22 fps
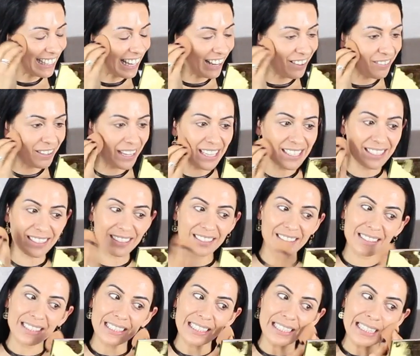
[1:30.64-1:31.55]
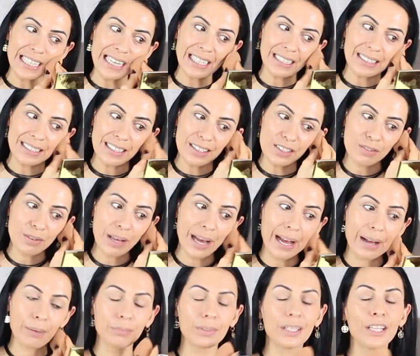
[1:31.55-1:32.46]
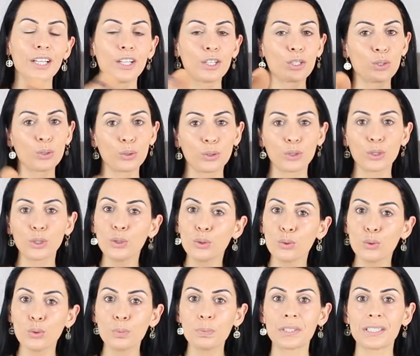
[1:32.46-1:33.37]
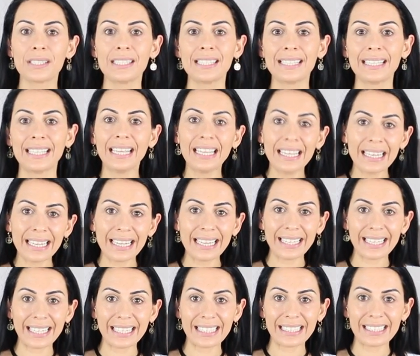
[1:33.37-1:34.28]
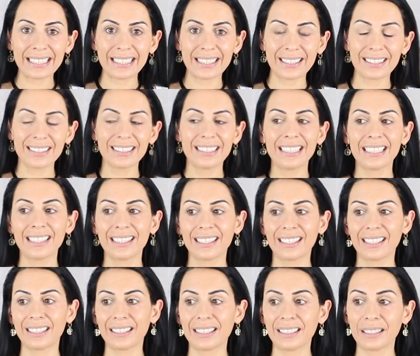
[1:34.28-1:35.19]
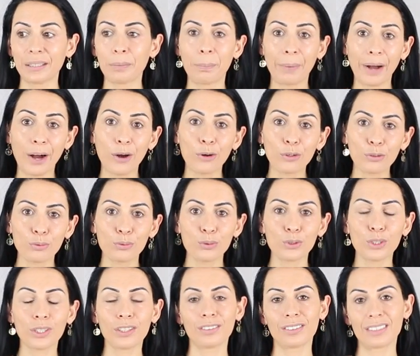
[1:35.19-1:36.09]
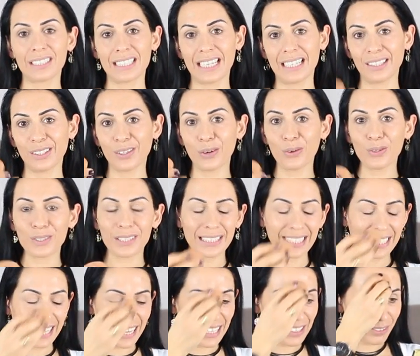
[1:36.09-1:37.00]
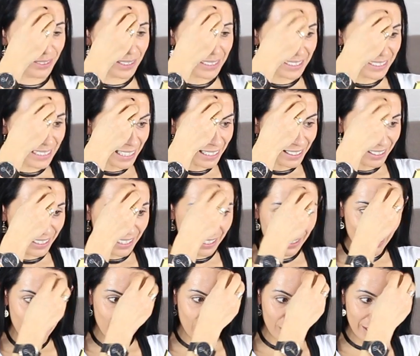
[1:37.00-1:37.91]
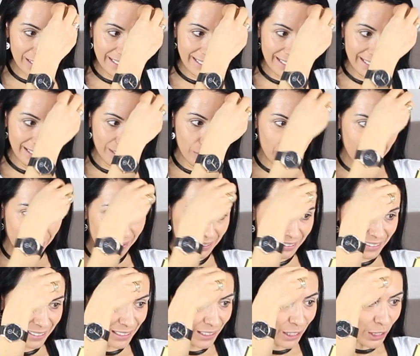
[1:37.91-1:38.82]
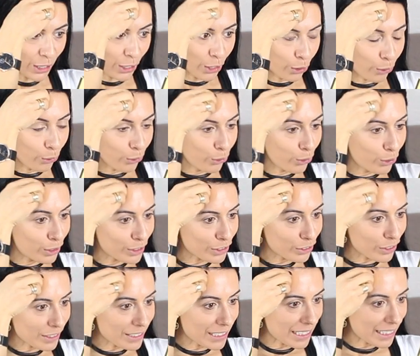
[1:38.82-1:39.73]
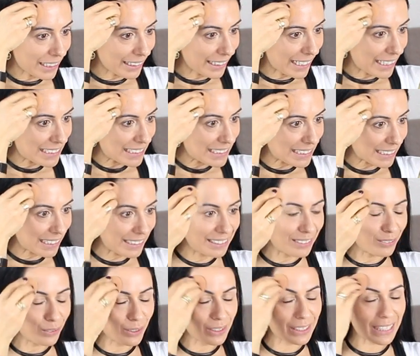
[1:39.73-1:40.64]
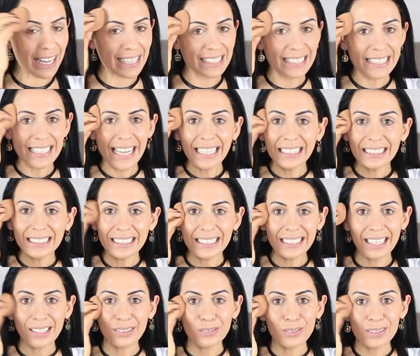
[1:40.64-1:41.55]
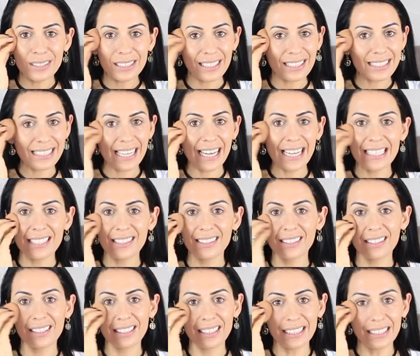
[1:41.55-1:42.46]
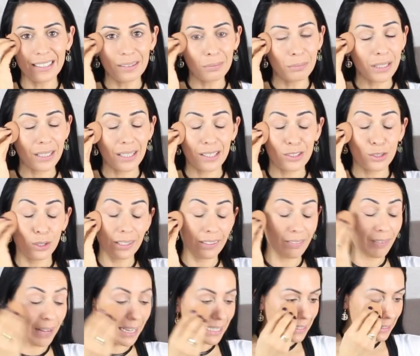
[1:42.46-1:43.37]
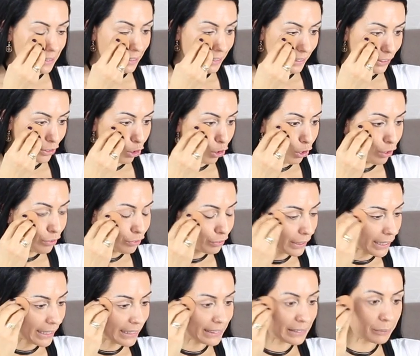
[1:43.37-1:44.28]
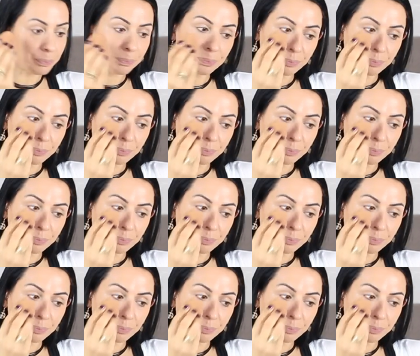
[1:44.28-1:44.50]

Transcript: ja, wer hätte es gedacht? Also wir haben so Cubes, die ineinander äh, gebaut wurden und dann eine große Glasfassade. Also ich liebe es. Und Gott sei Dank hatte ich dann unsere Architektin an unserer Seite, die mir natürlich wahnsinnig geholfen hat.